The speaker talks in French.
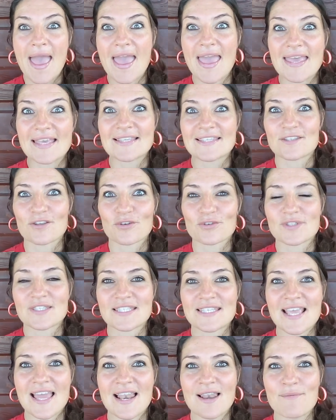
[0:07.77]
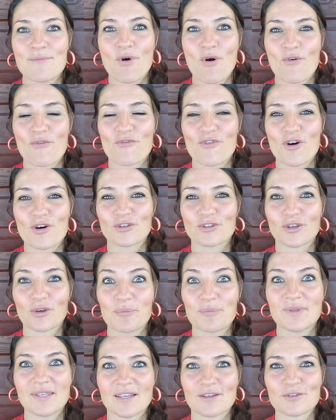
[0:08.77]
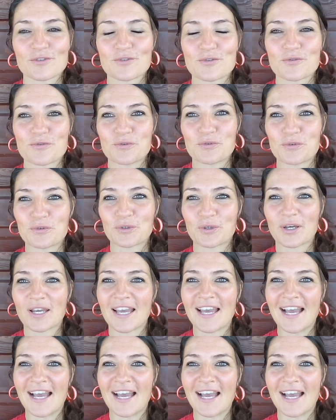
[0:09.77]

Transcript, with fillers: essentiellement votre bien sûr.